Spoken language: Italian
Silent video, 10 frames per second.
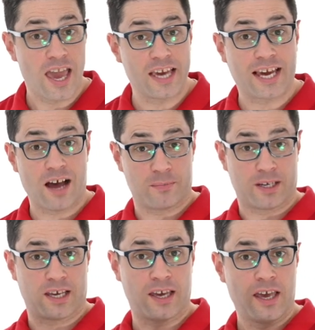e
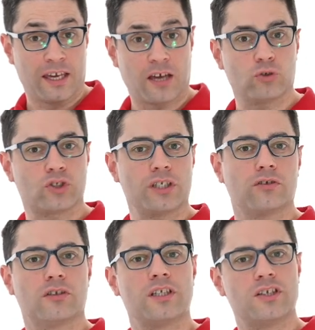camere che
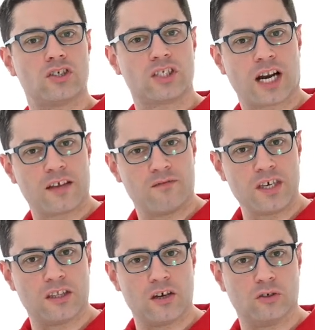consentono di registrare
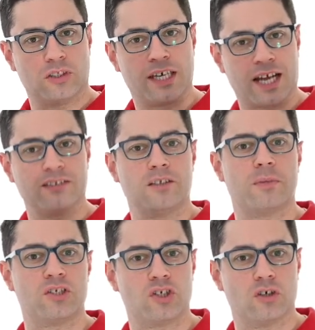video di grandi
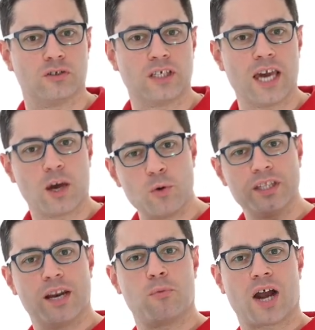dimensioni e
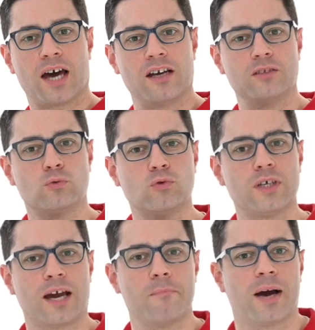quindi elaborarli in
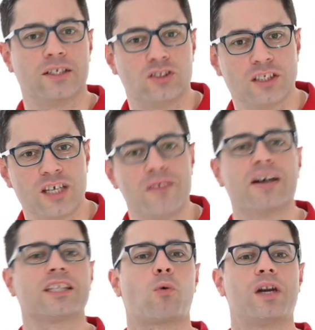un'unica immagine di
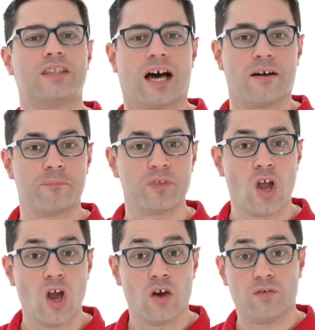elevata qualità.
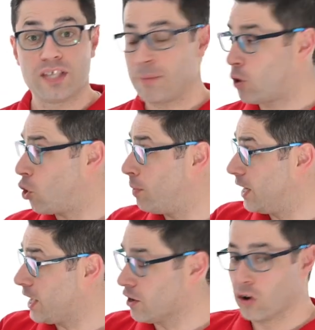Vediamo
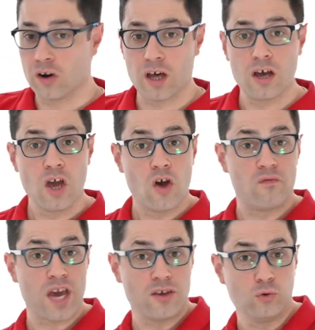come l'Eagle
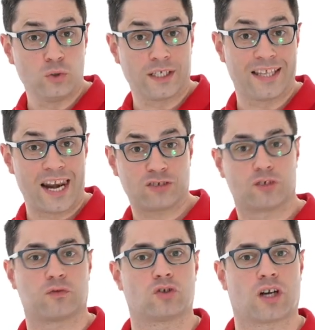vi aiuta
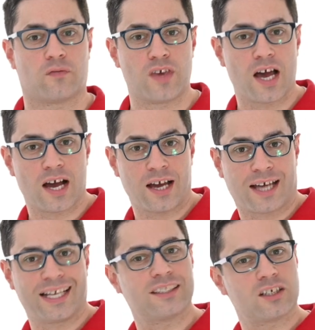nell'astrofotografia
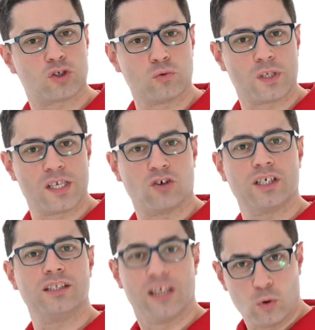ad alta
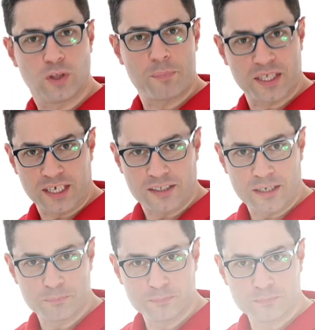risoluzione di Luna e
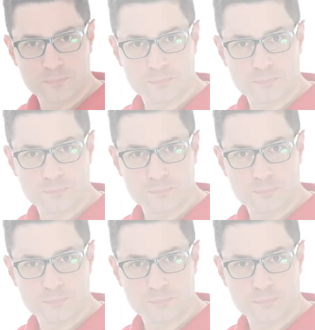pianeti.